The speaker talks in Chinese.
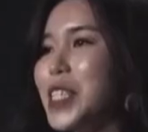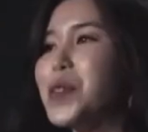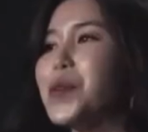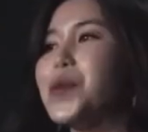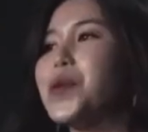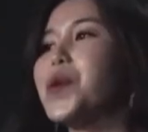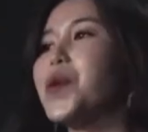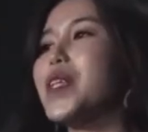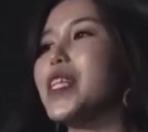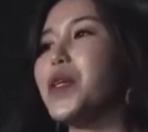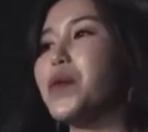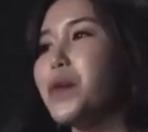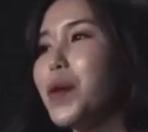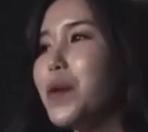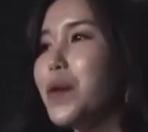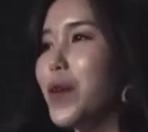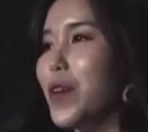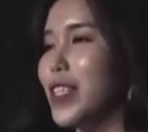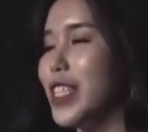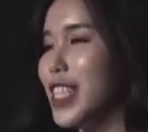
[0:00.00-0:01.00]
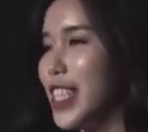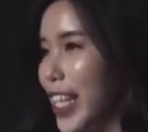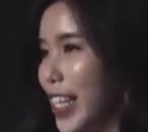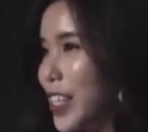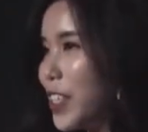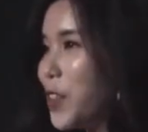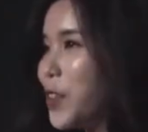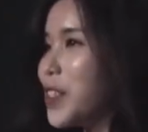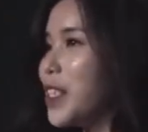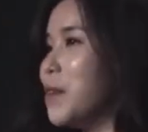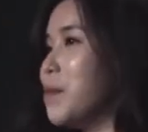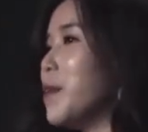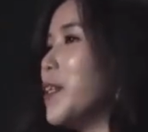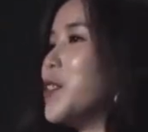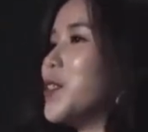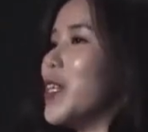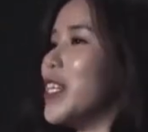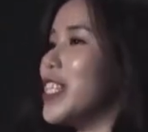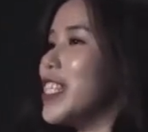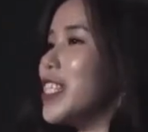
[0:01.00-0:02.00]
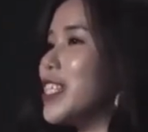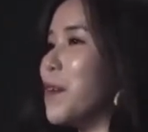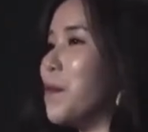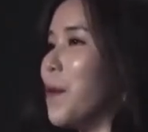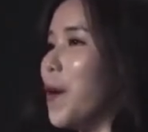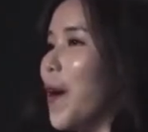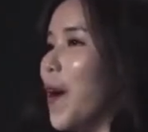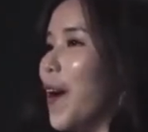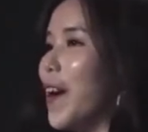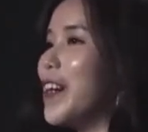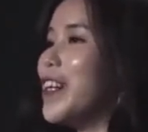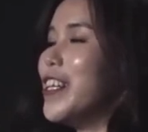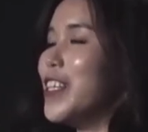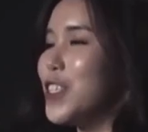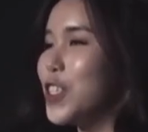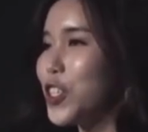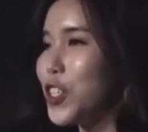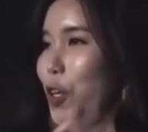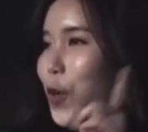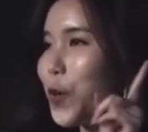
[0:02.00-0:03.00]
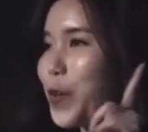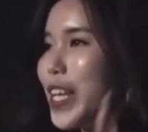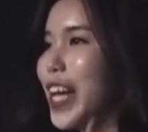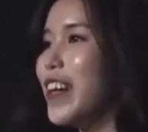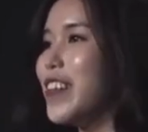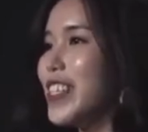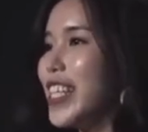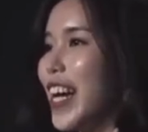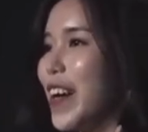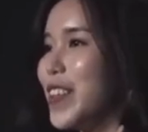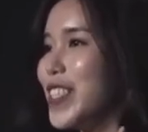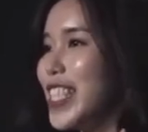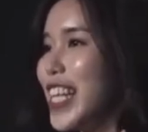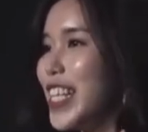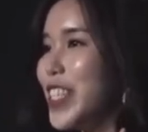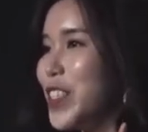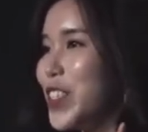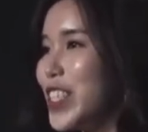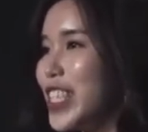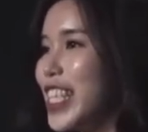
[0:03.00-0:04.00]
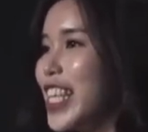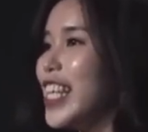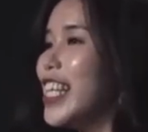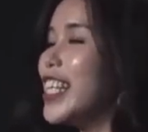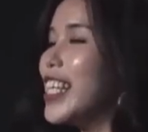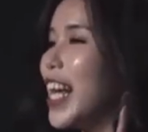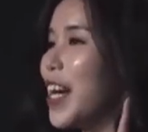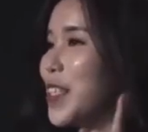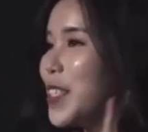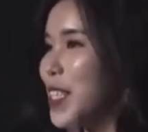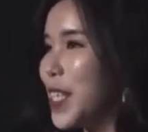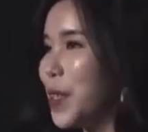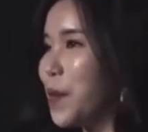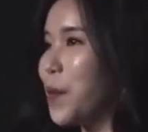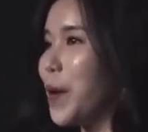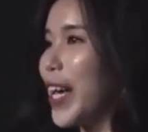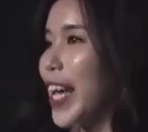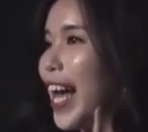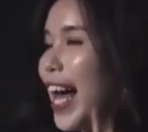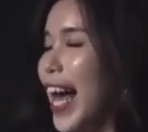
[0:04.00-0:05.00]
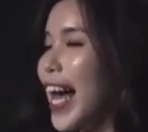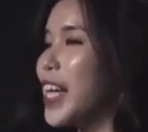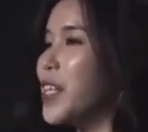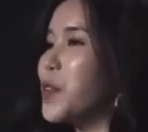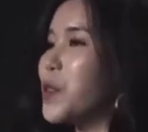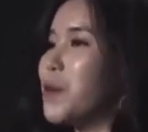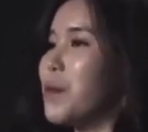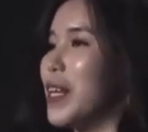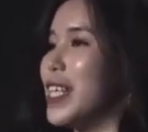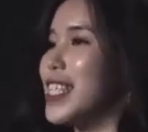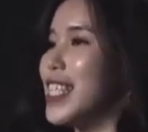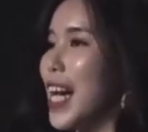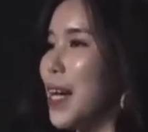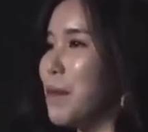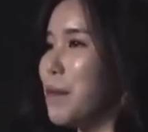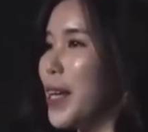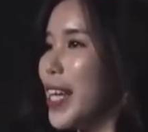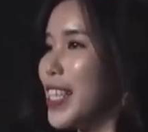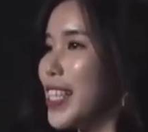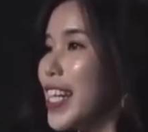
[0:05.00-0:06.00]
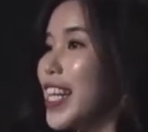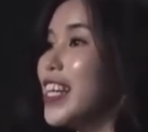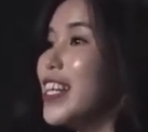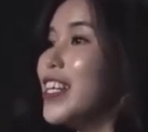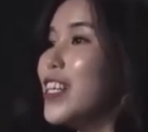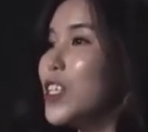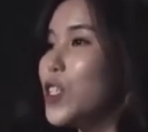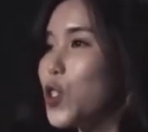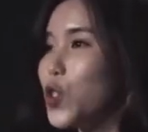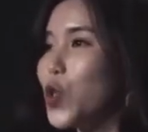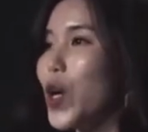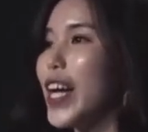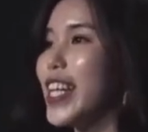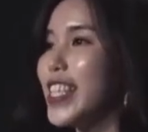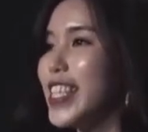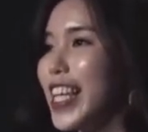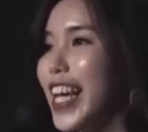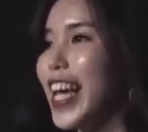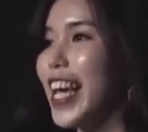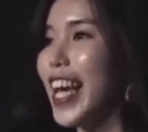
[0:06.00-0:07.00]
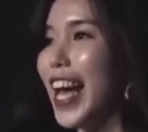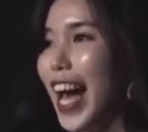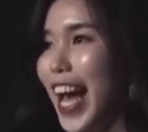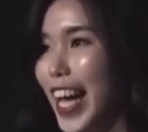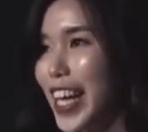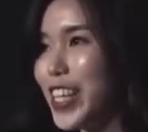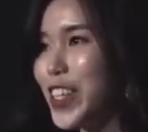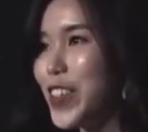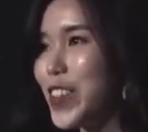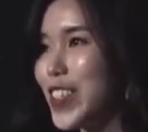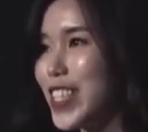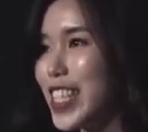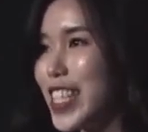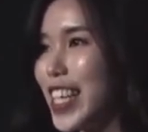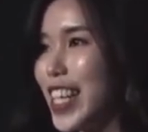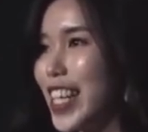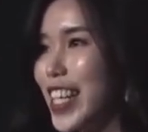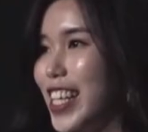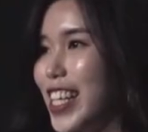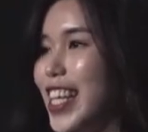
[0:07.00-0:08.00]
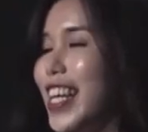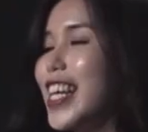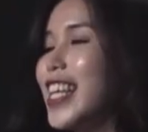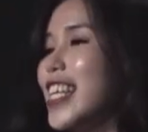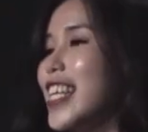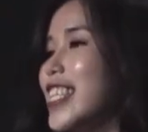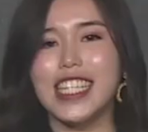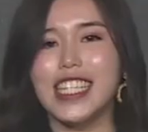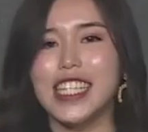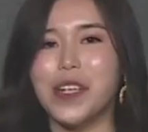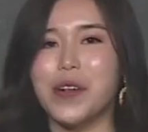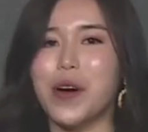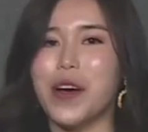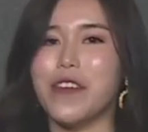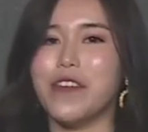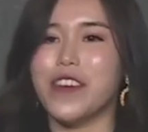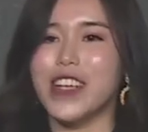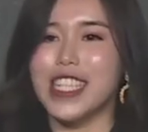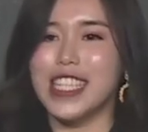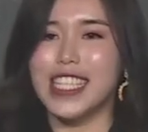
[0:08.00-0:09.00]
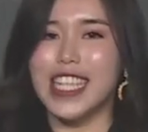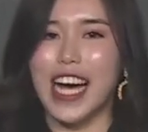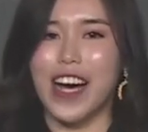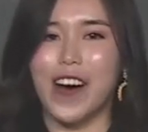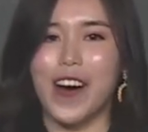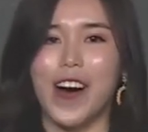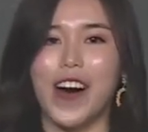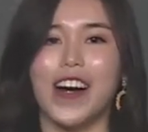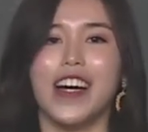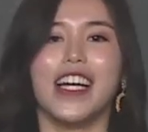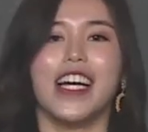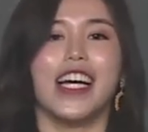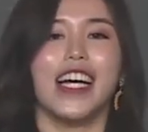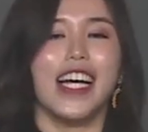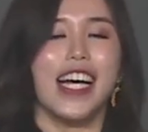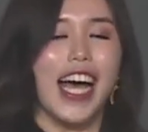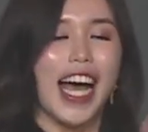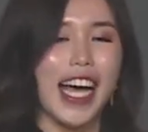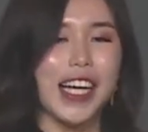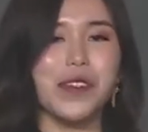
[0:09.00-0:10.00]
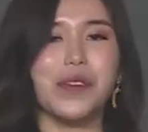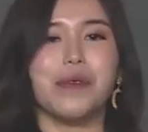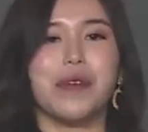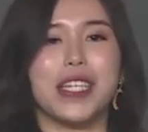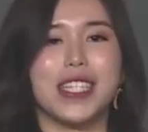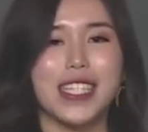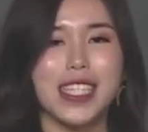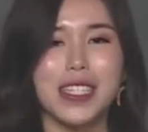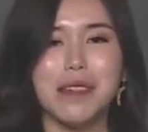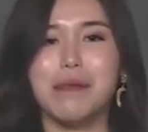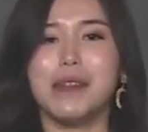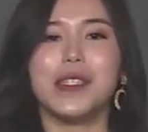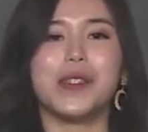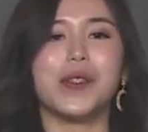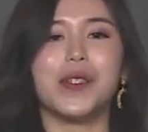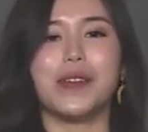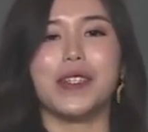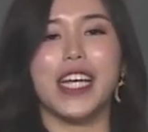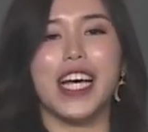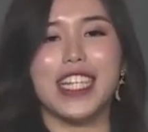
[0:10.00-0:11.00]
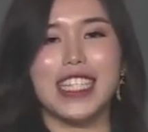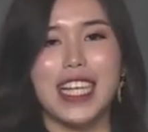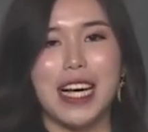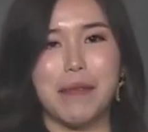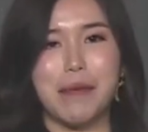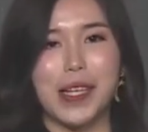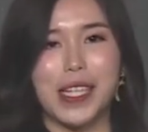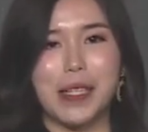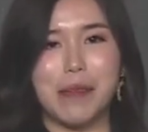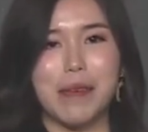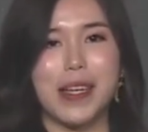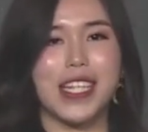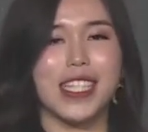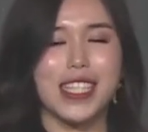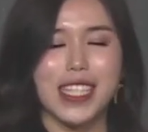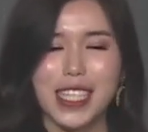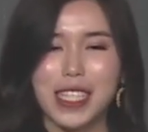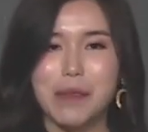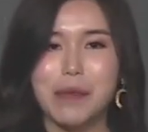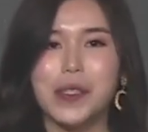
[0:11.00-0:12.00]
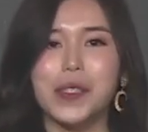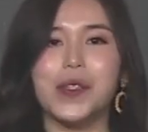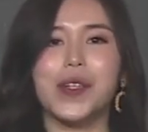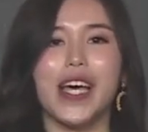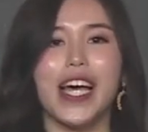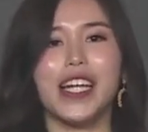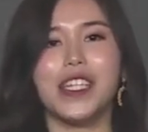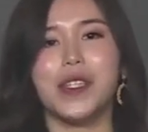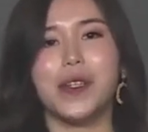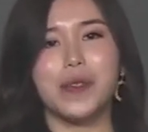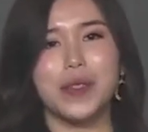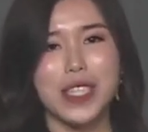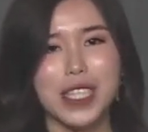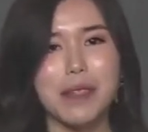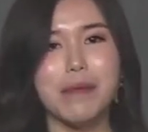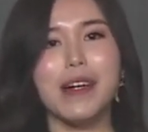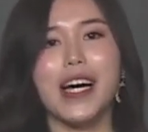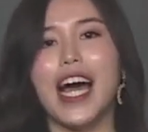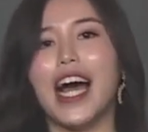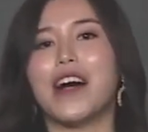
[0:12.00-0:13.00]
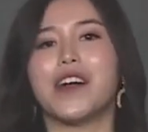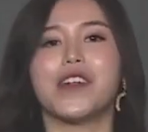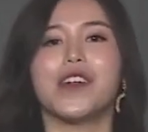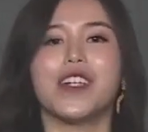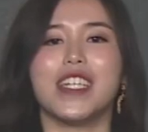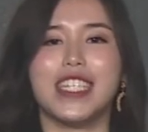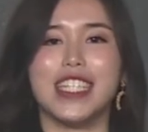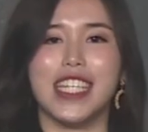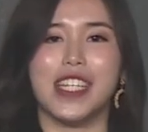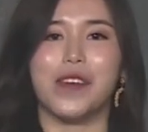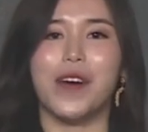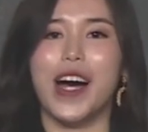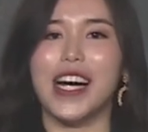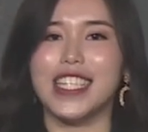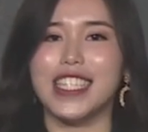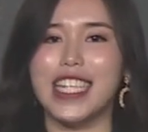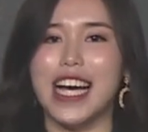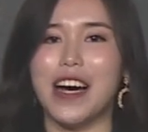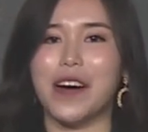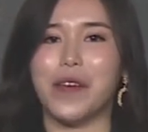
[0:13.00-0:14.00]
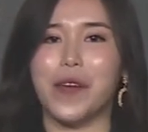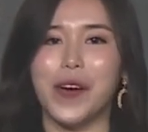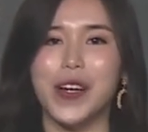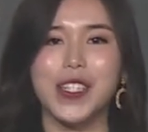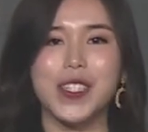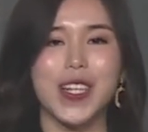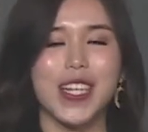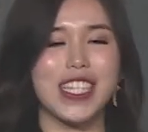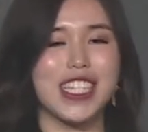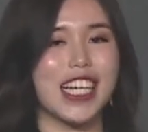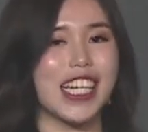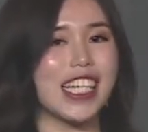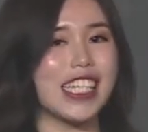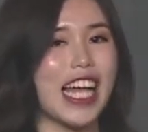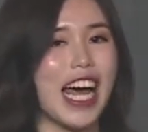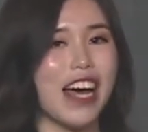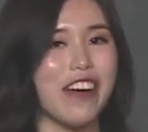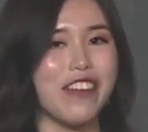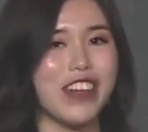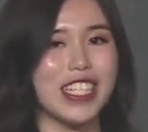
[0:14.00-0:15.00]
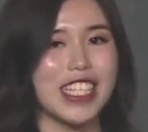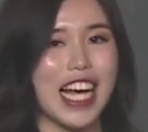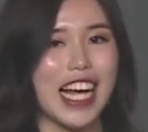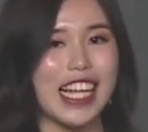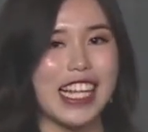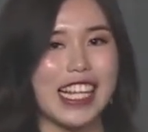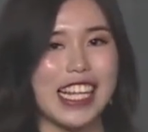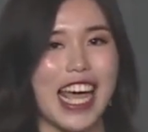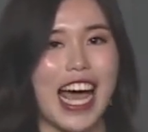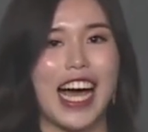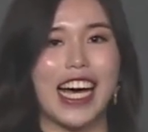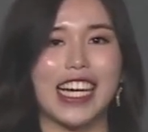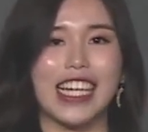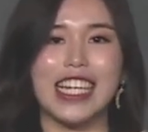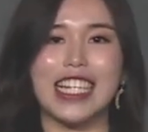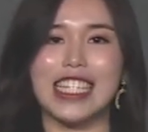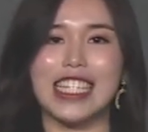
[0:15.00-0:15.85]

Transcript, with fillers: 如果你问我成功的秘诀是什么，首要条件就是要成为爱多美产品的专业爱用者。那天我会分享哦。爱多美这么多样产品里面，这么多样都这么好用的情况下，我会选择跟大家分享两个